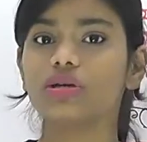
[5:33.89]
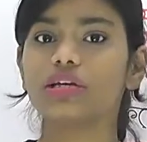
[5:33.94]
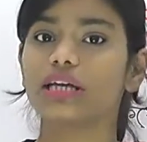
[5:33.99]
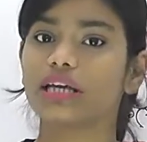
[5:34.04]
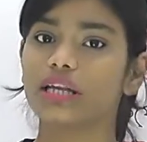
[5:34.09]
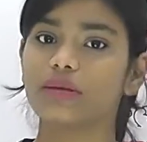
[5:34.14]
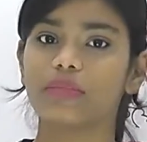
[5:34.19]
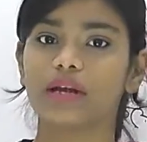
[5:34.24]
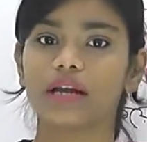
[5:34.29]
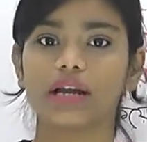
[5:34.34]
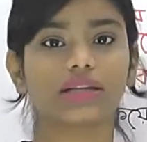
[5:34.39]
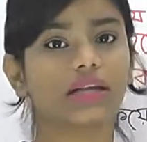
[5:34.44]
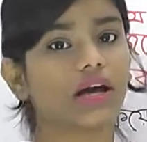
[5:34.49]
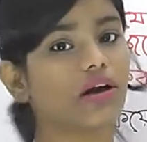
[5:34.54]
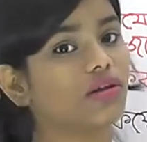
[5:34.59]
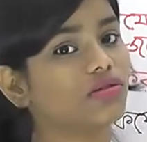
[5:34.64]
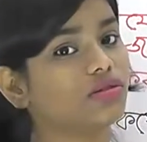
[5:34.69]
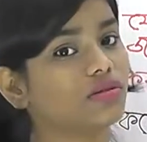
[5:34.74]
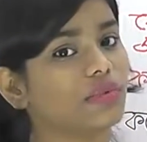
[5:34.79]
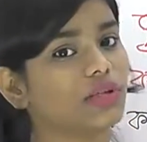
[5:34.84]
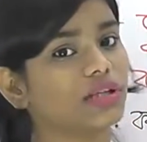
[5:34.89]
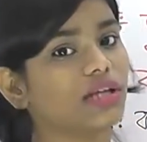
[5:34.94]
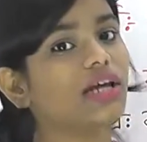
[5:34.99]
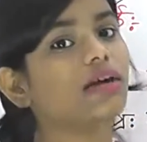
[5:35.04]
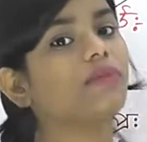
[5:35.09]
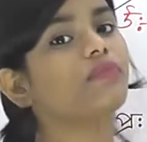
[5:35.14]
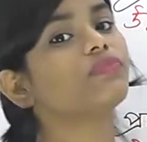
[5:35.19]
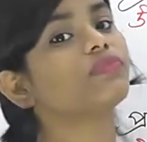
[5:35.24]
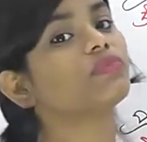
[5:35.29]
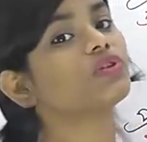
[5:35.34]
কিনবে না তাহলে তোমাদের
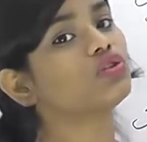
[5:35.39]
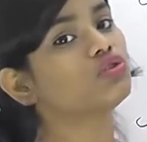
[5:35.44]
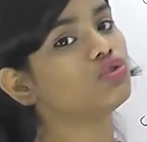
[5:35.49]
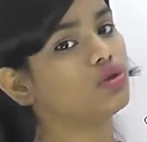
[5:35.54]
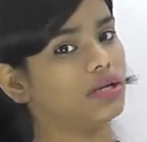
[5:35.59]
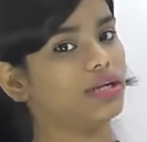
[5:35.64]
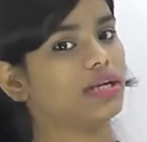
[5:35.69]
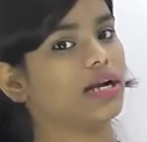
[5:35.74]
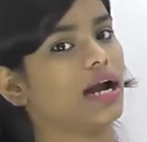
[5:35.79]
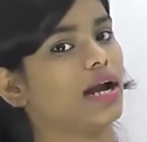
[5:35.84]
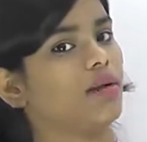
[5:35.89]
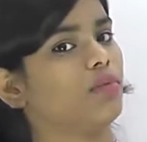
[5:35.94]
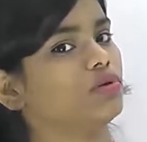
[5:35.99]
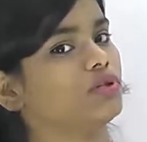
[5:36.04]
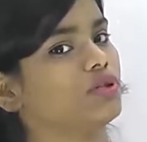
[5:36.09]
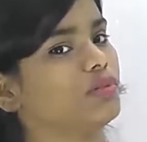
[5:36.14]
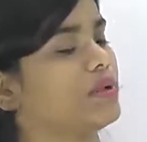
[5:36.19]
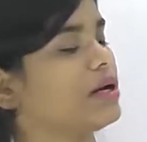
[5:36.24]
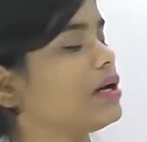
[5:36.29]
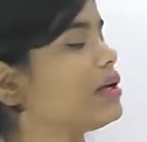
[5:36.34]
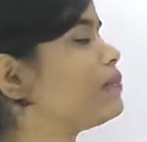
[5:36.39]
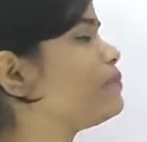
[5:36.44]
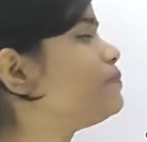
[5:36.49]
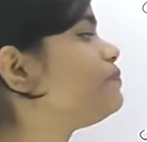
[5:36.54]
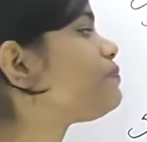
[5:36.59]
শরীর খারাপ হতে পারে